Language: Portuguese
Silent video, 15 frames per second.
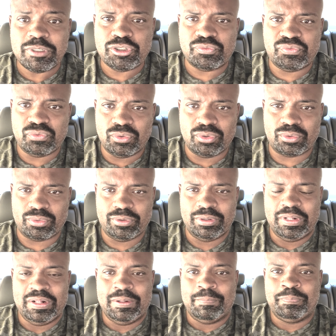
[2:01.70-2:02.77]
de fogo
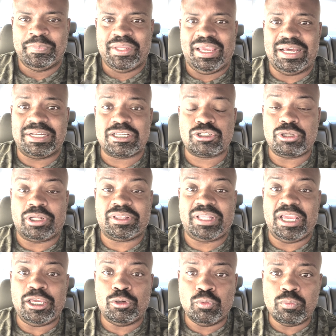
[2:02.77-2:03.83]
ela só
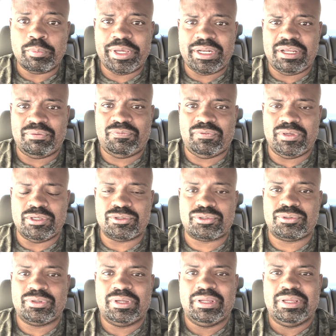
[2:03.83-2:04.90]
tem um
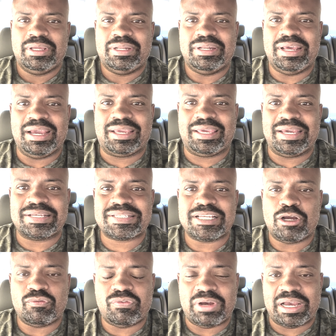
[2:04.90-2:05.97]
benefício, né, que é
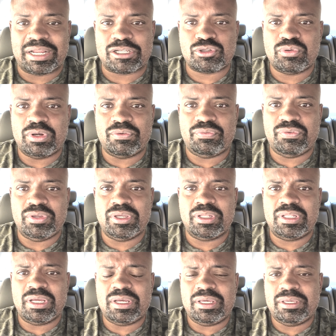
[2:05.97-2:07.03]
salvar a sua
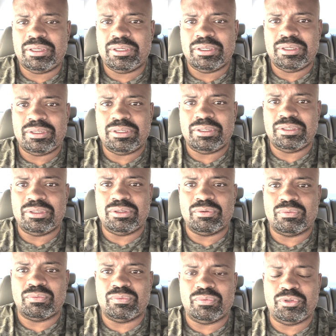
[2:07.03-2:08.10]
vida em,
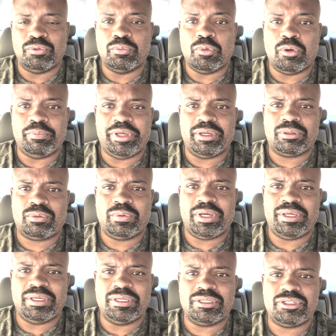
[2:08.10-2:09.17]
em um momento
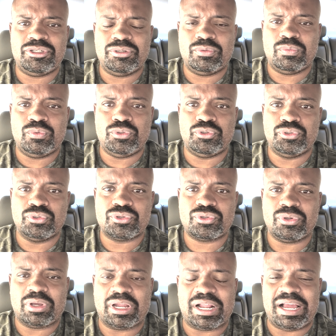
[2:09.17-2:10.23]
aí de um
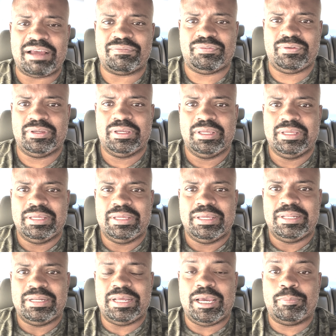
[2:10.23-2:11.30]
injusto grave,
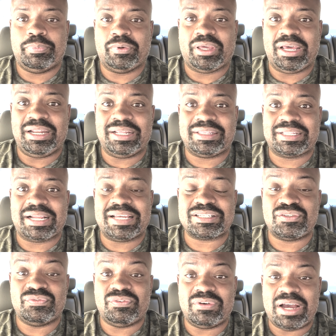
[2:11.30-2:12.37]
né, porque ela traz
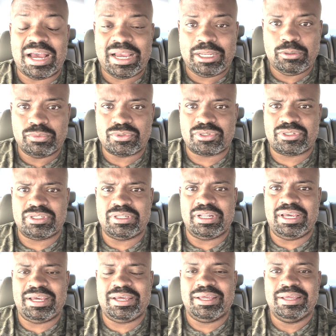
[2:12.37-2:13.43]
vários,
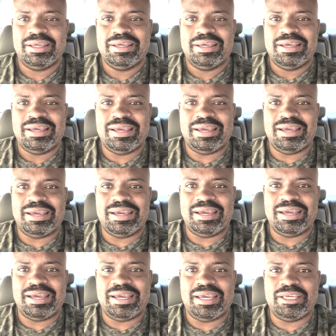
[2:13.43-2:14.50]
né,
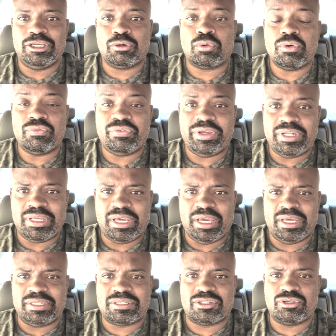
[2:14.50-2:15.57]
é, é,
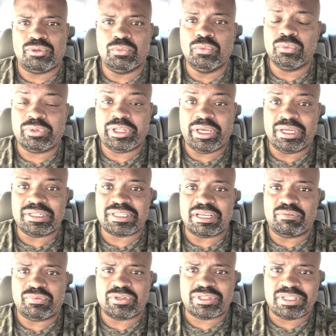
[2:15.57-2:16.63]
inconvenientes. Um deles
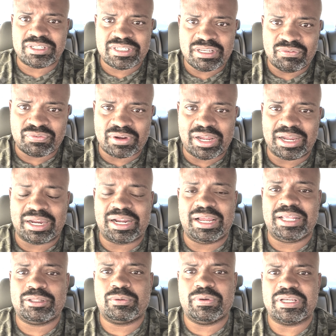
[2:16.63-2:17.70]
é você ser
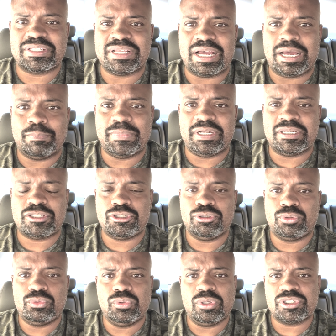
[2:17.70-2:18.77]
flagrado com essa arma na
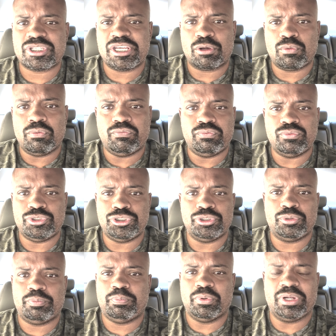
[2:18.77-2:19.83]
cintura, ser
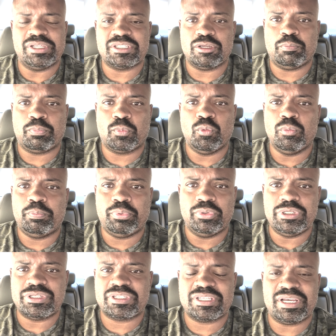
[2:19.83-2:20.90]
confundido, por exemplo, com um
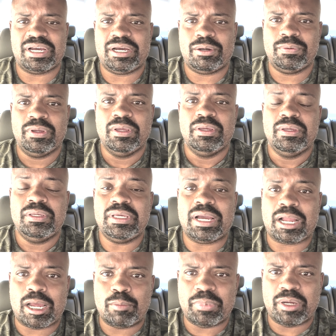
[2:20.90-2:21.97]
policial e
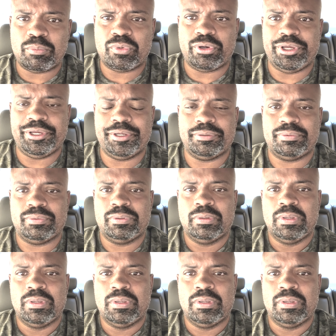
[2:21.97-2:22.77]
acabar morrendo,